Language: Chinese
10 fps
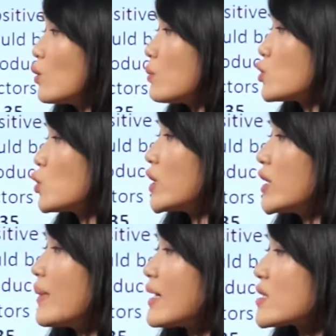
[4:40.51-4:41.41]
我们就可
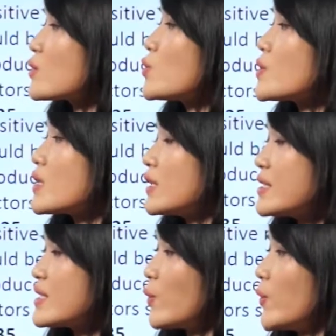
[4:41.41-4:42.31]
以把这个句子理
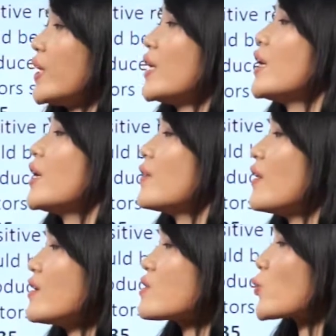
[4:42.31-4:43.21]
解
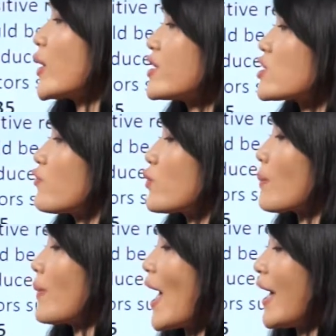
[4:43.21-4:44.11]
为：This ranged
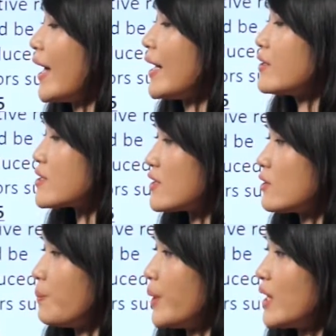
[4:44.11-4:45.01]
from A
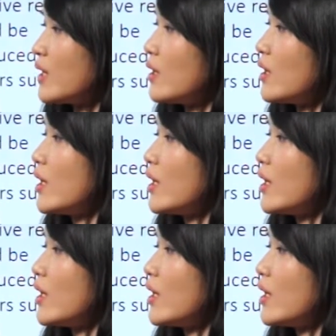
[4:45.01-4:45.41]
to B。